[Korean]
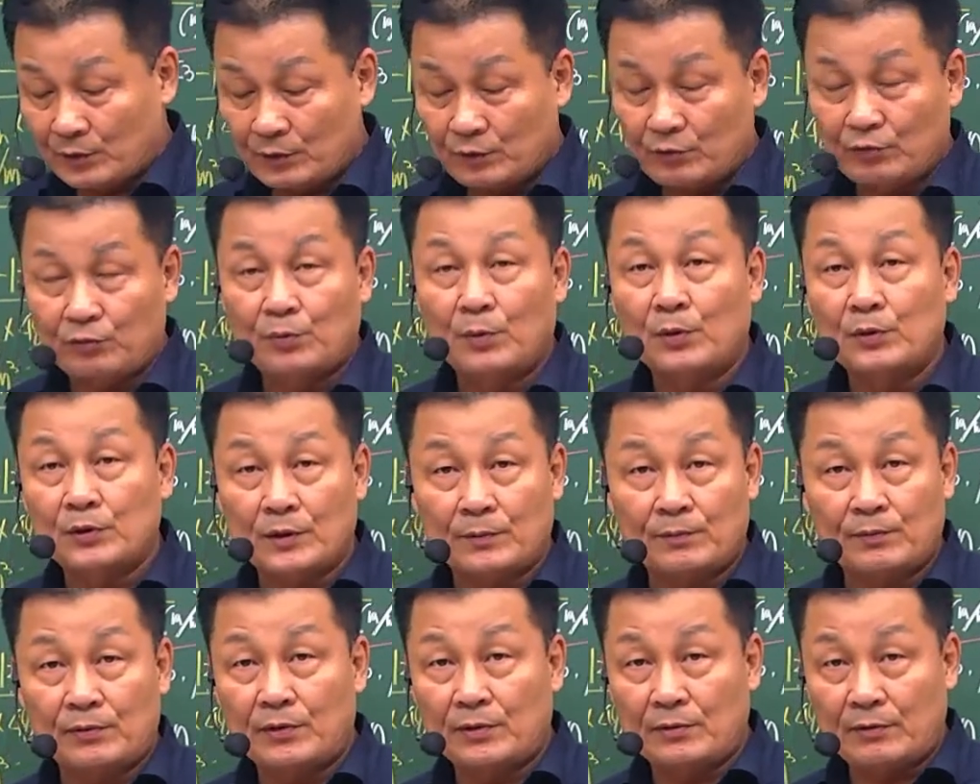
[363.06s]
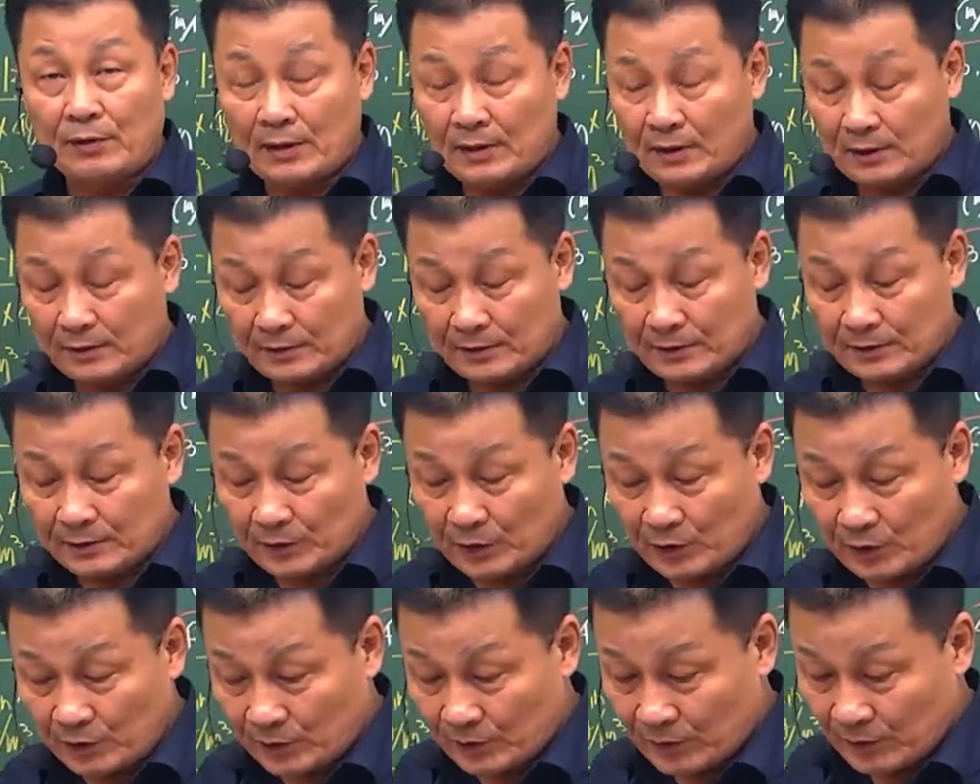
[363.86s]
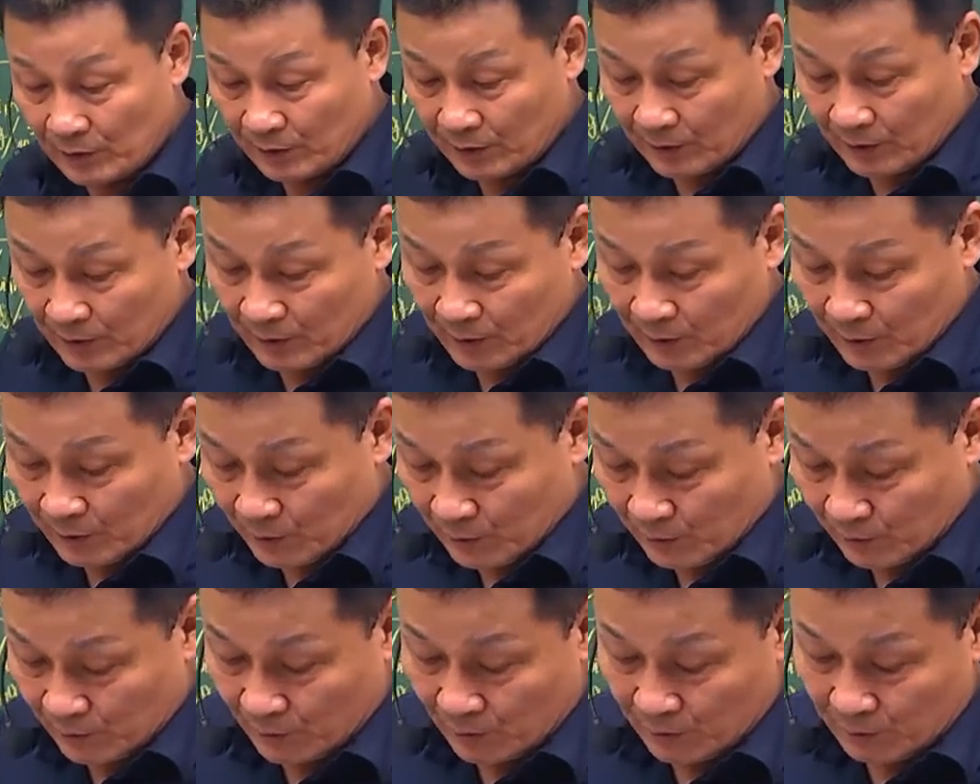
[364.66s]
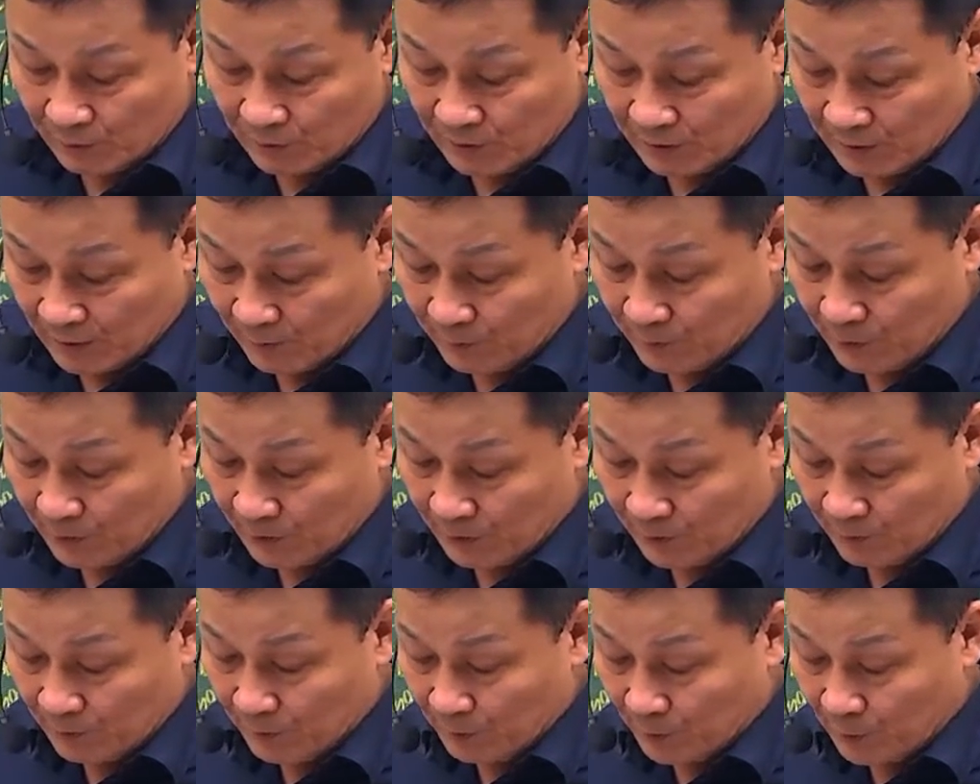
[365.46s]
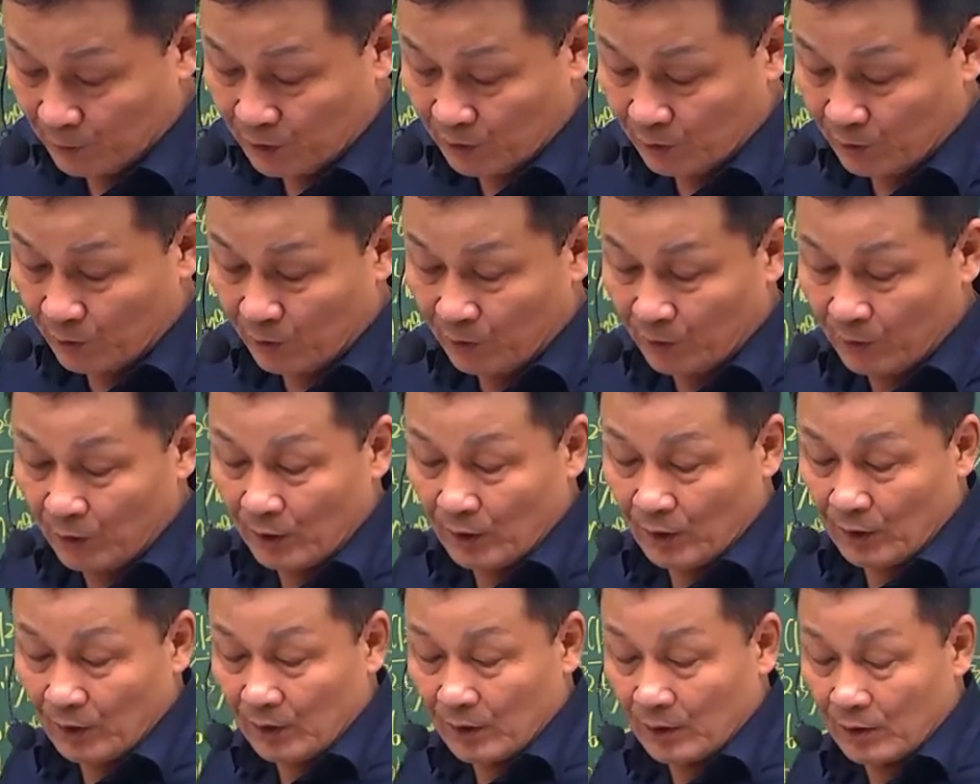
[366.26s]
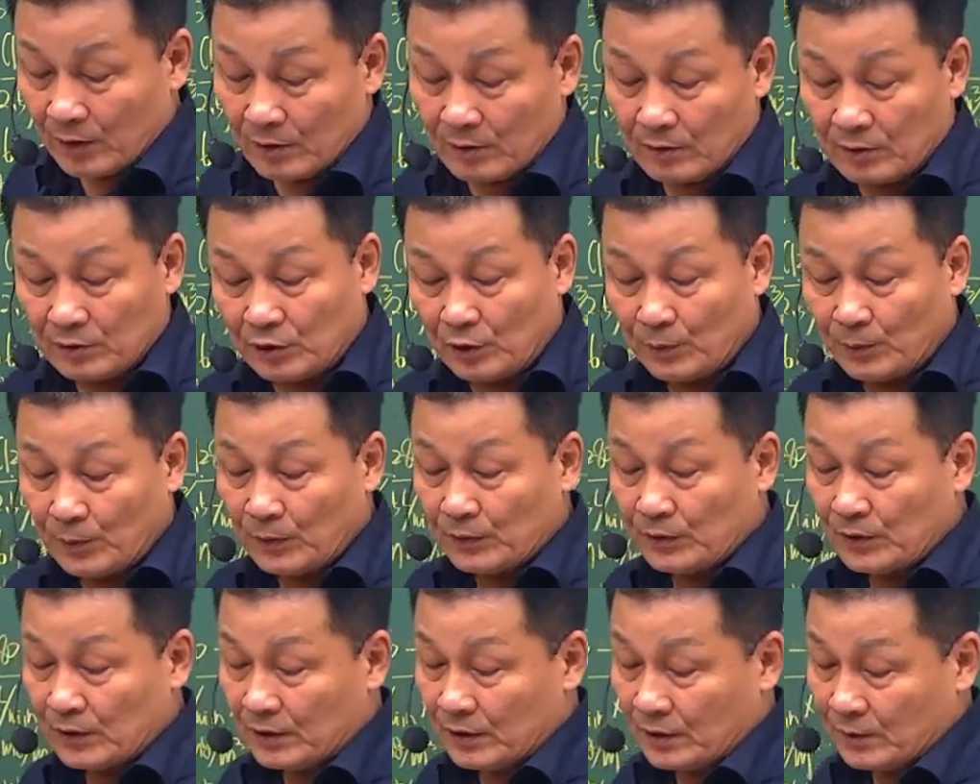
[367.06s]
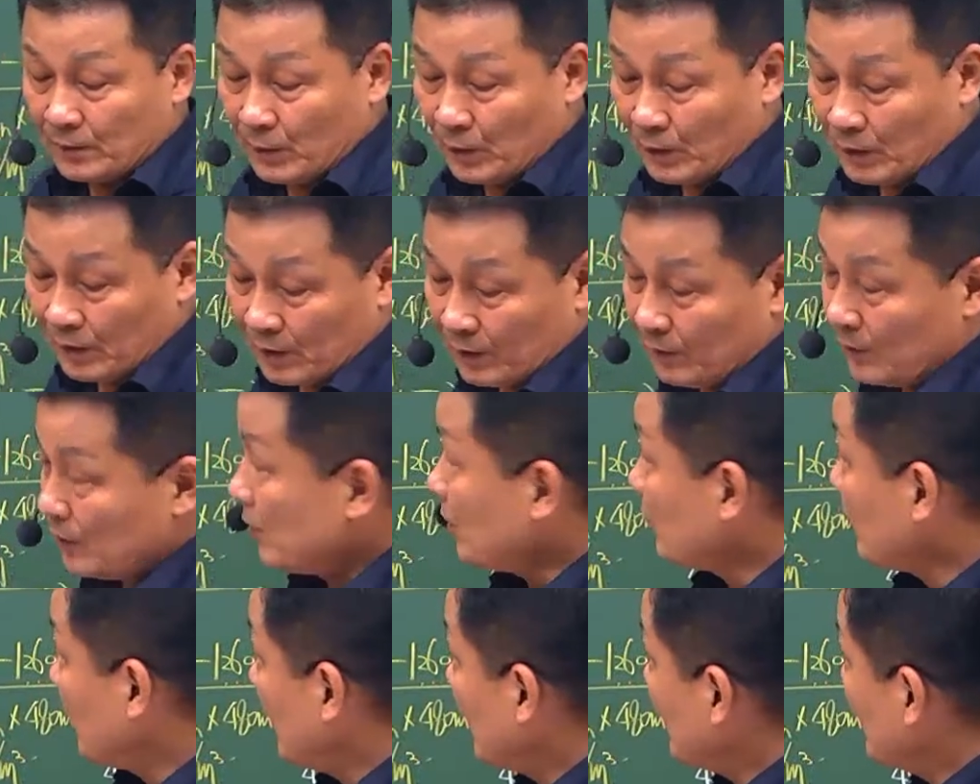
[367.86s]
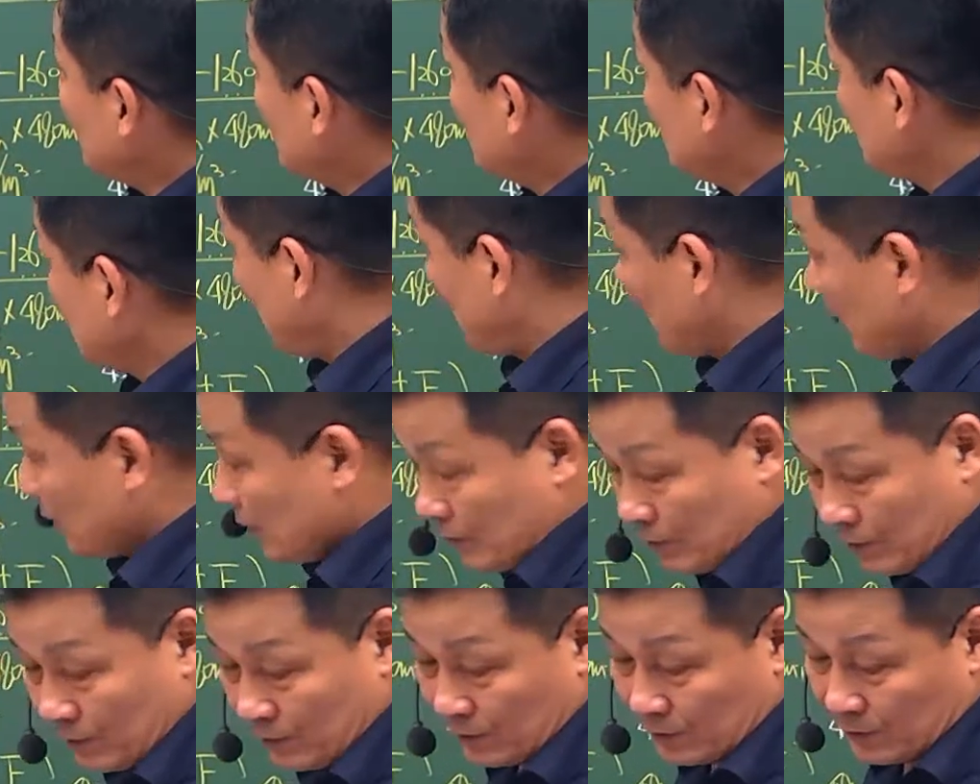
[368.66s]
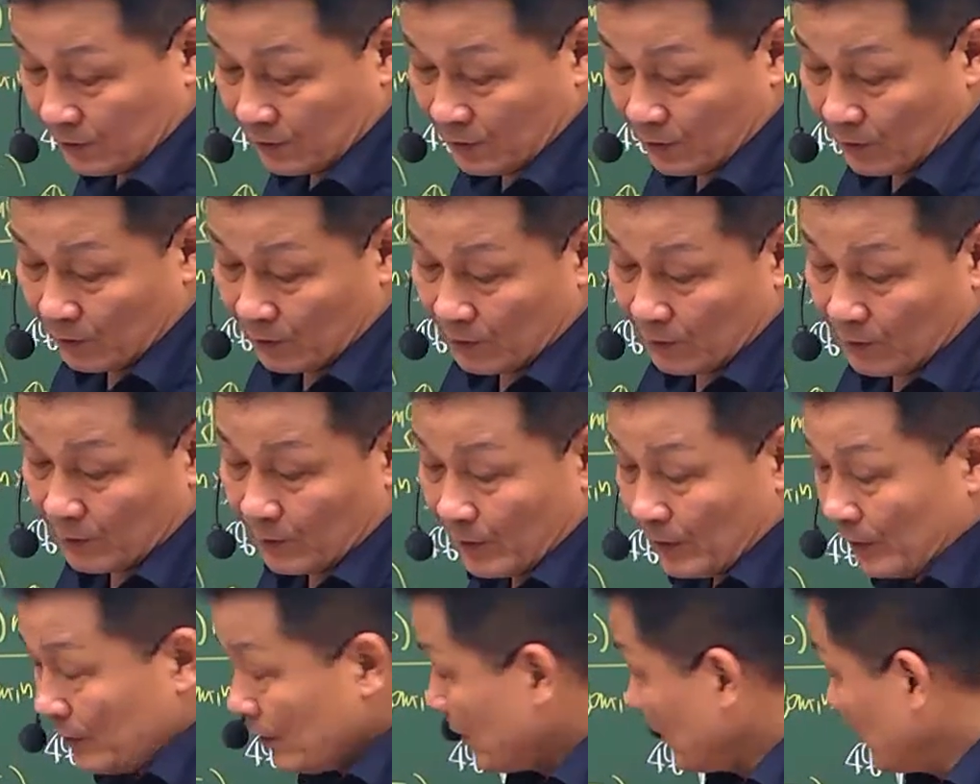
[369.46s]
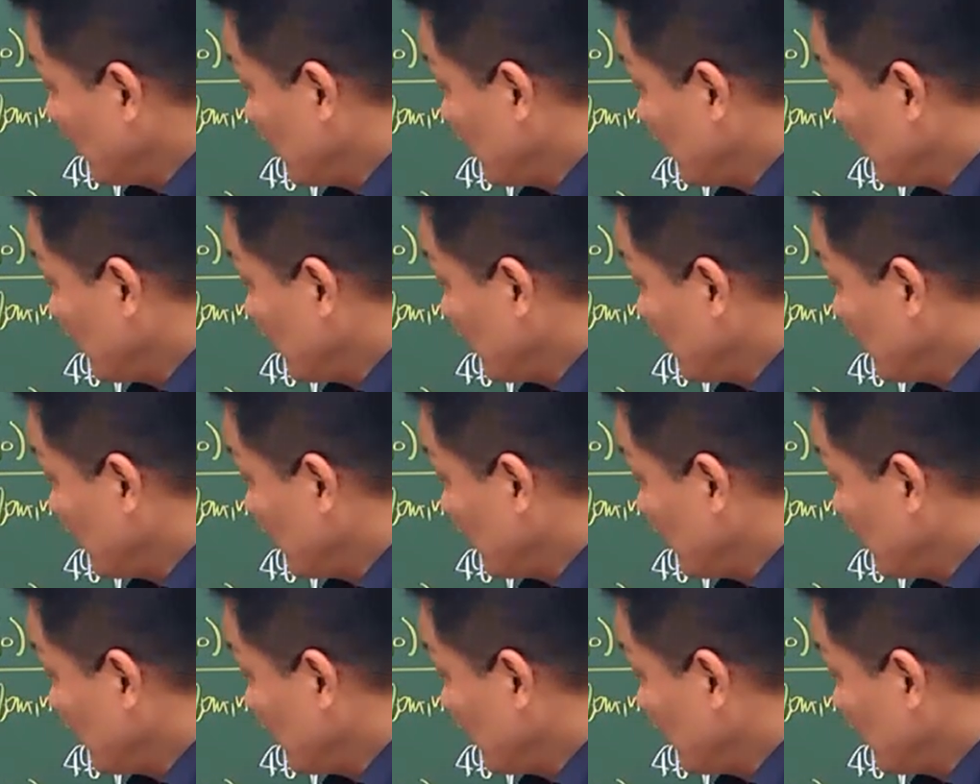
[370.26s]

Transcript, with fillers: 그 두 번째 풀이로 해놨거든요. 그건 여러분이 참조해서 한번 보시고, 거기 첫 번째 식 보게 되면 이게 과거에도 나왔던 거거든요. 거기 보면